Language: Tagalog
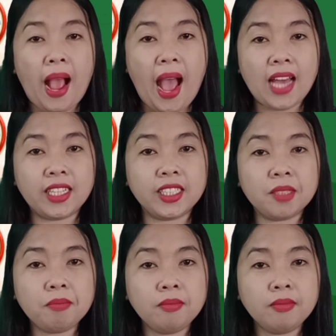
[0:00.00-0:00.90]

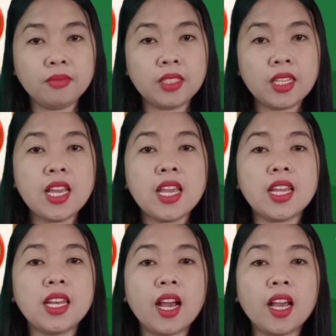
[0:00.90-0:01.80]
Pang-anim,
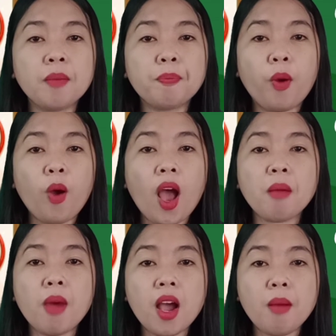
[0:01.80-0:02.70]
ilagay po
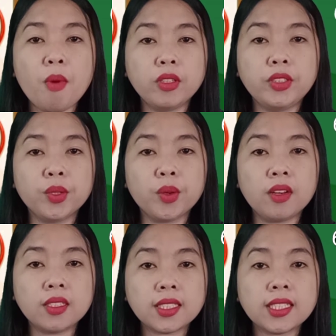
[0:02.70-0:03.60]
ang mga
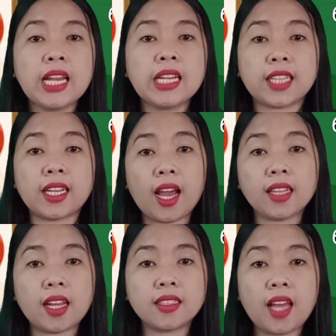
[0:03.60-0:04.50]
modules sa
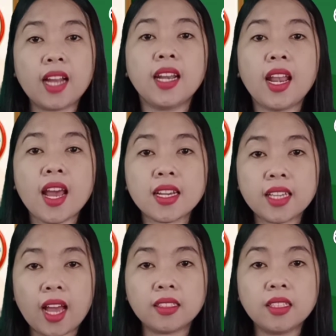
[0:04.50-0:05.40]
nakatakdang
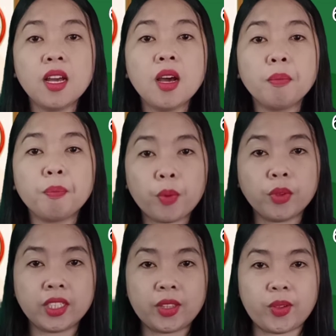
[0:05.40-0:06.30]
lalagyan
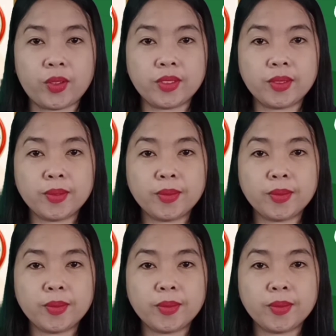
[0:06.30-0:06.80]
po nito.